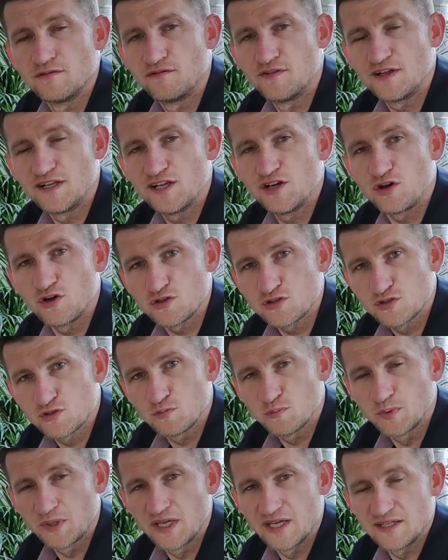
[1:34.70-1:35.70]
Wiele
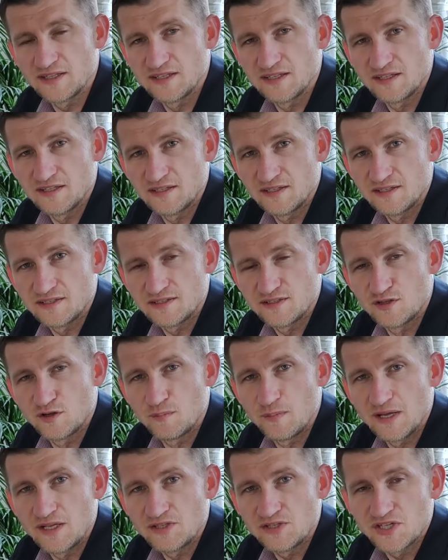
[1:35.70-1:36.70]
osób, kiedy
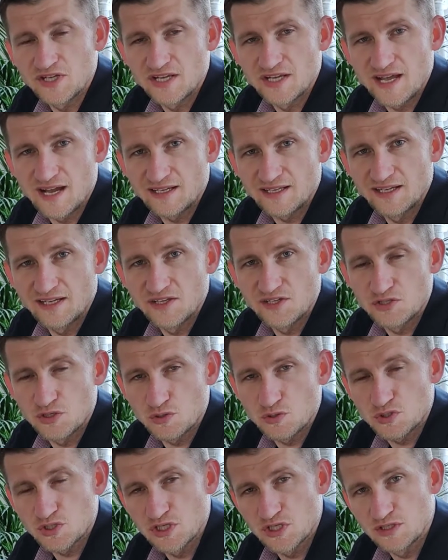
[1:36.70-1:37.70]
zdobędzie jakieś
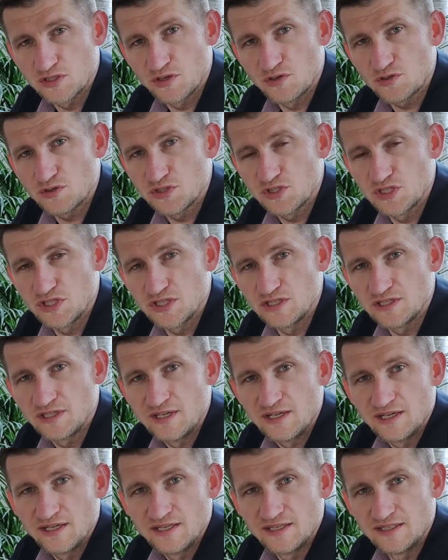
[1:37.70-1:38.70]
oszczędności,
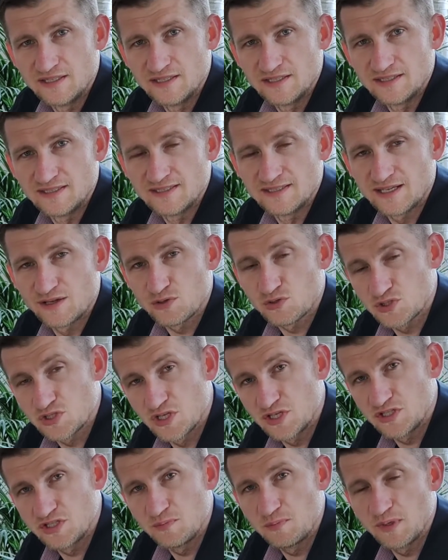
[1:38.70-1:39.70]
e,
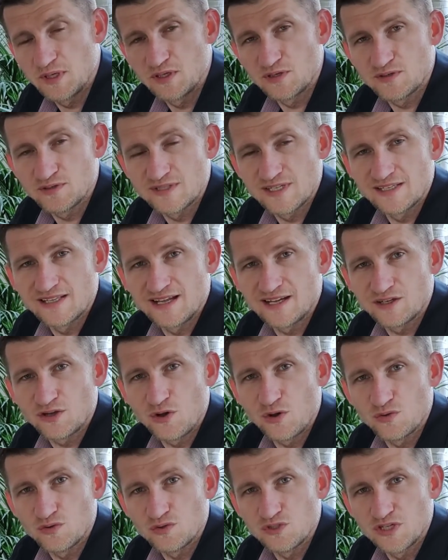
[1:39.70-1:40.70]
zaoszczędzi pieniądze na
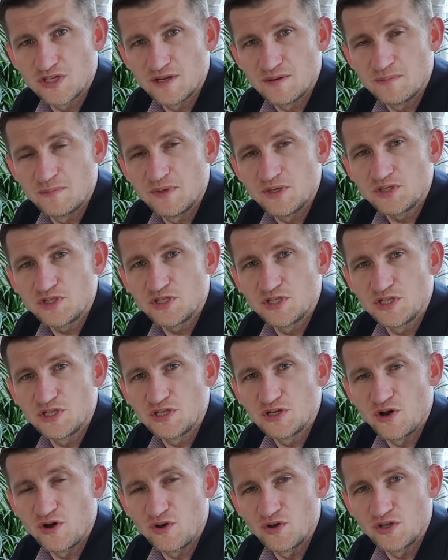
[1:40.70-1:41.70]
koncie,
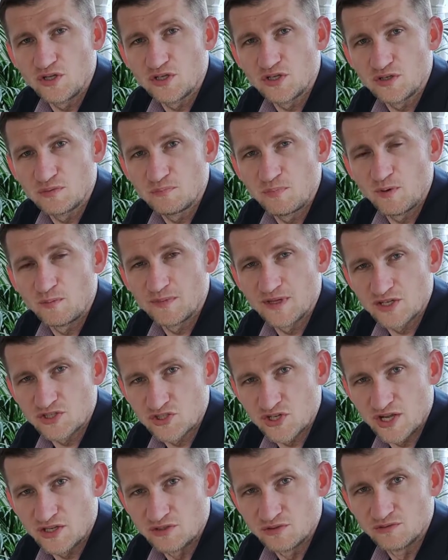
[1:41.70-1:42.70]
myśli o ich
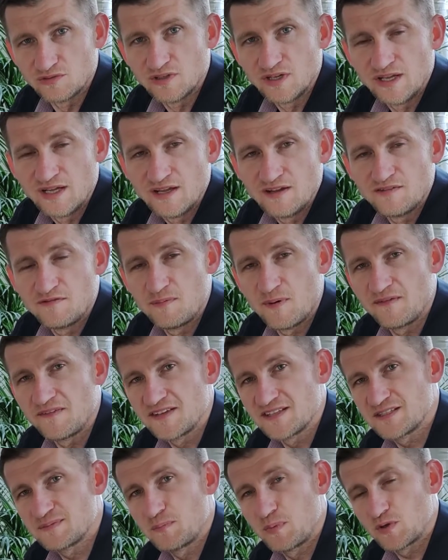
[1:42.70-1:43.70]
pomnażaniu. W
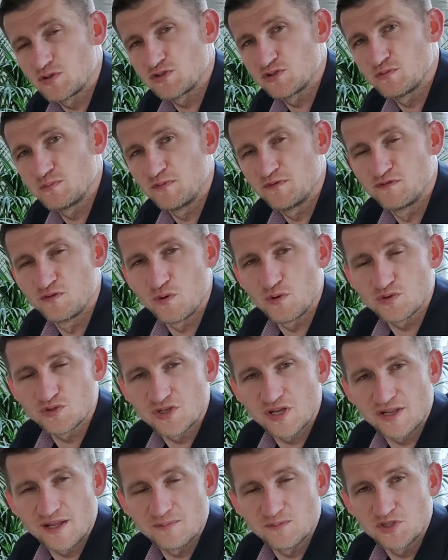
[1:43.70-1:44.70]
pewien sposób
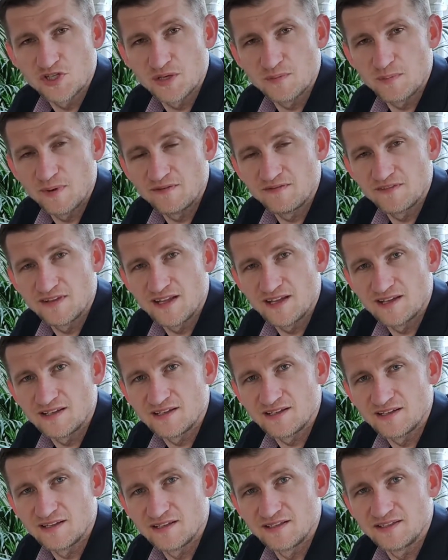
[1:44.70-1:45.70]
włącza nam się pewna